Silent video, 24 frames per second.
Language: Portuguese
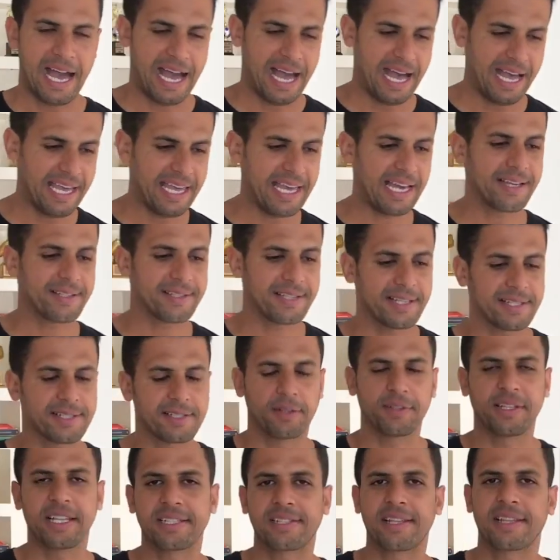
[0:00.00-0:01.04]
a
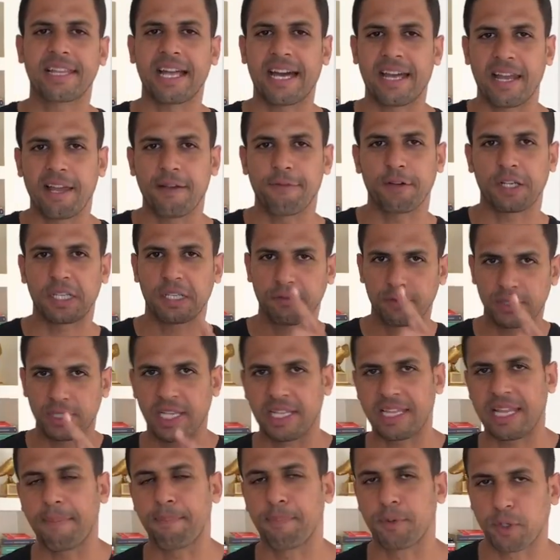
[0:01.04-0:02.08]
realização dessa tarefa que você
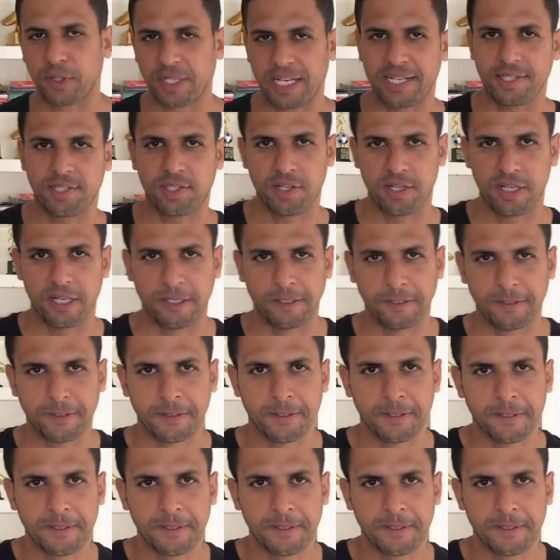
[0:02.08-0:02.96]
está procrastinando.